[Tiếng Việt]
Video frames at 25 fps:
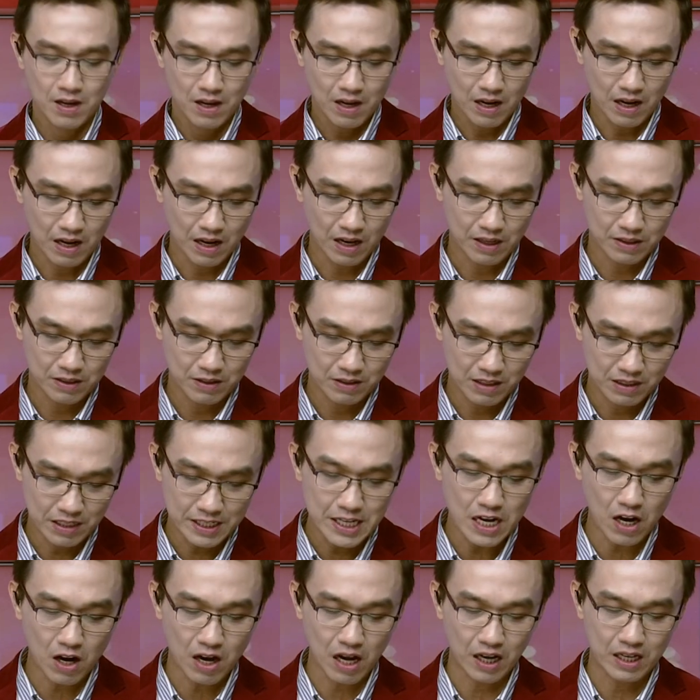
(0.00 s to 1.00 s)
Ờ, lý
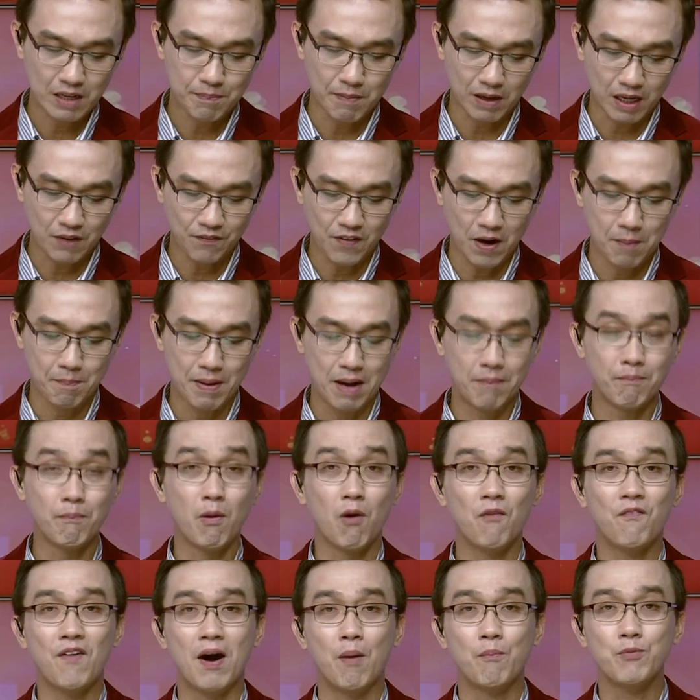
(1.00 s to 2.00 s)
do là khi mà cái phần mềm mô
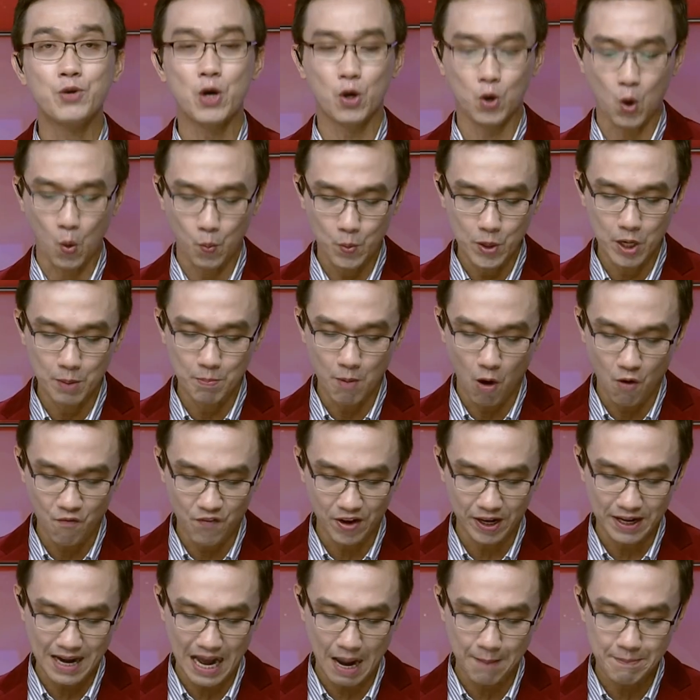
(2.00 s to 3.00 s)
phỏng do Cục Đường bộ
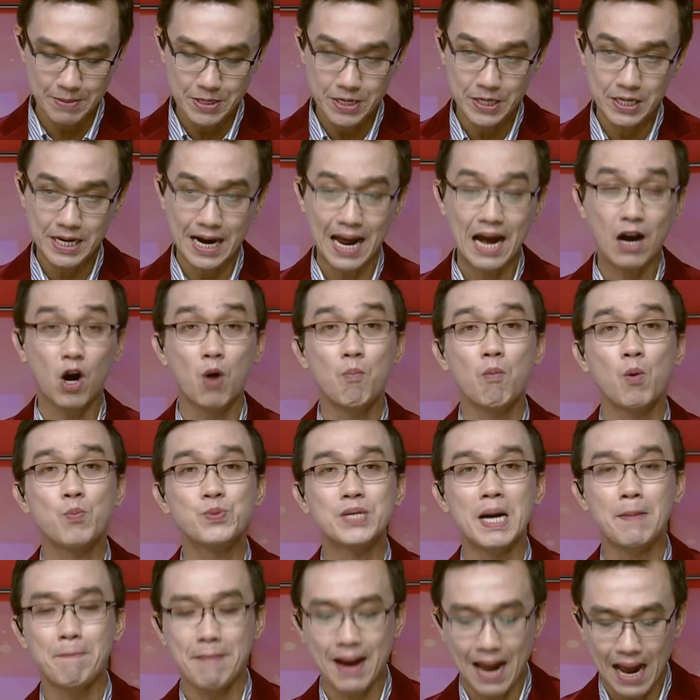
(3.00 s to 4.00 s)
Việt Nam đưa ra có
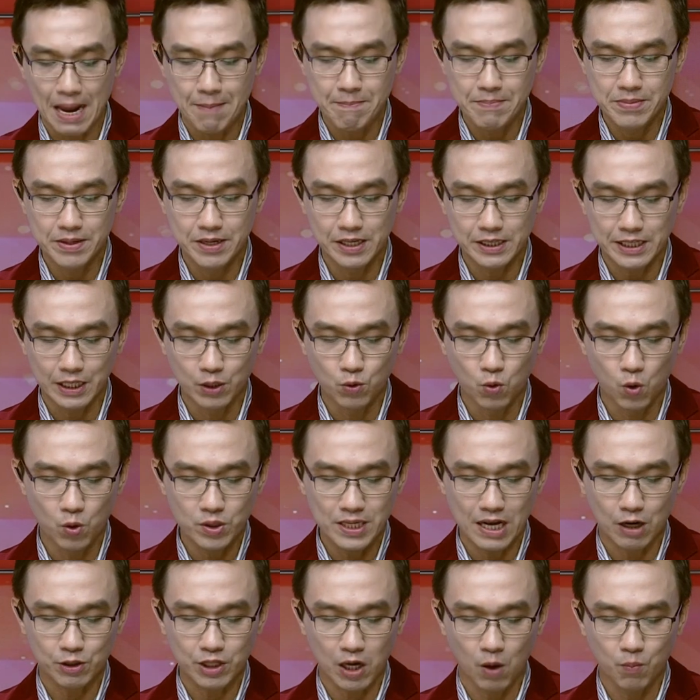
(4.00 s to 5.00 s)
120 tình huống
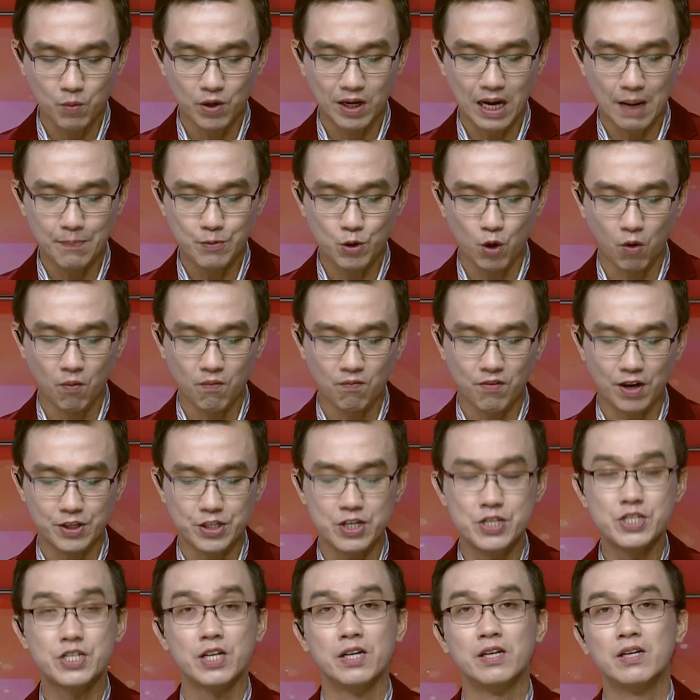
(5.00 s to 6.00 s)
giao thông được áp dụng vào
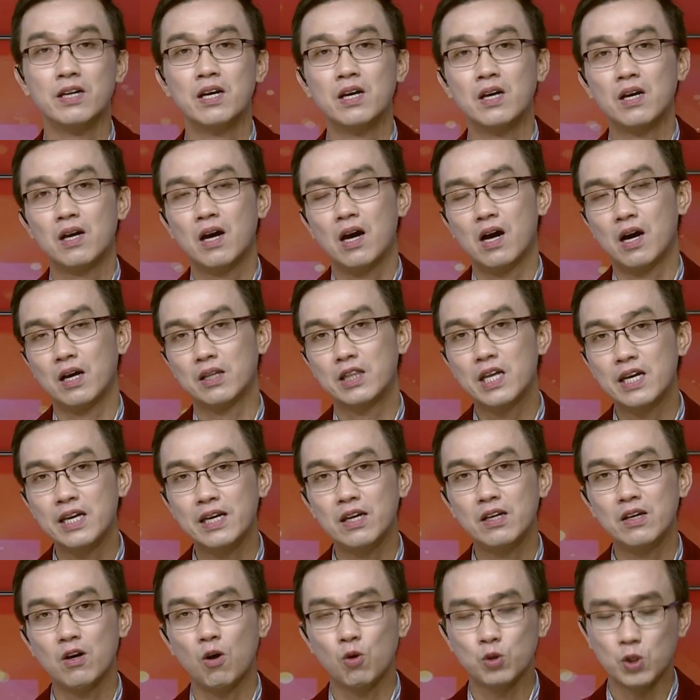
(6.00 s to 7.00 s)
chương trình à,
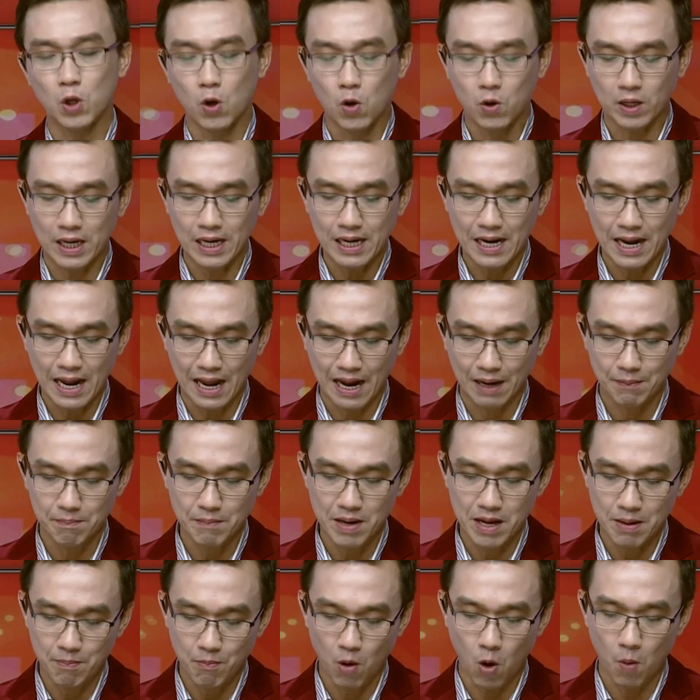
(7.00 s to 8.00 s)
thi ô tô các hạng
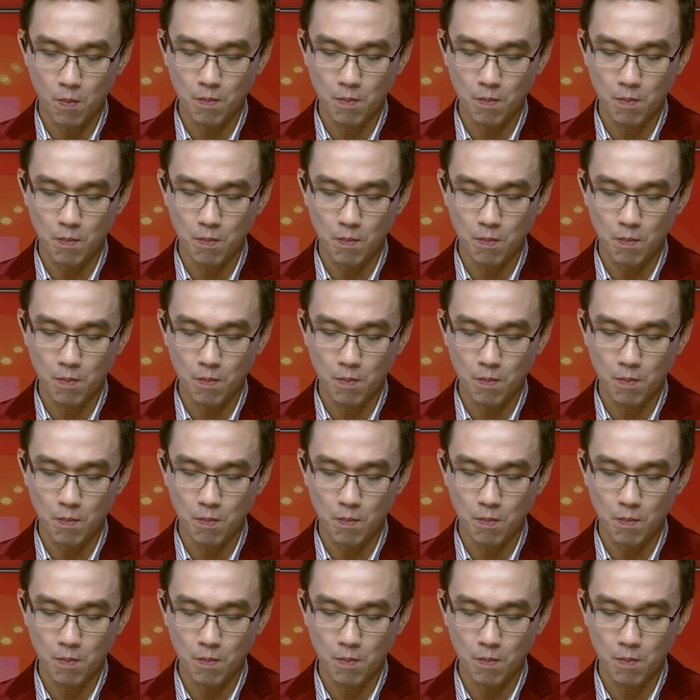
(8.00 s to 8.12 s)
B1,